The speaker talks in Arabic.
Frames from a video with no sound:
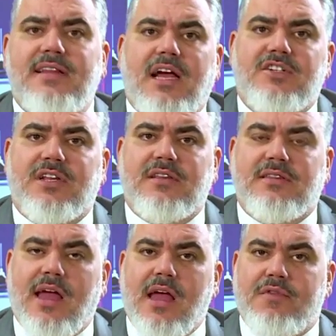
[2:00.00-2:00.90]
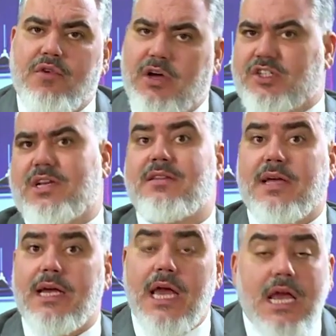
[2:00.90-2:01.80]
10 دقائق فوق 20
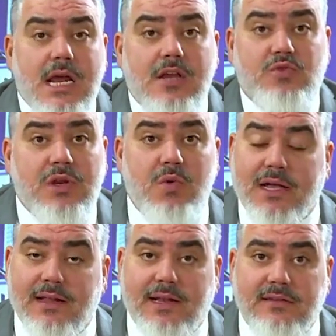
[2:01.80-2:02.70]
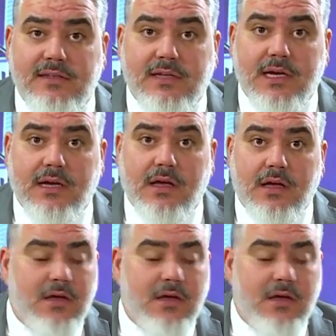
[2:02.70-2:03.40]
دقيقه يعني غتولي واخده 30 دقيقه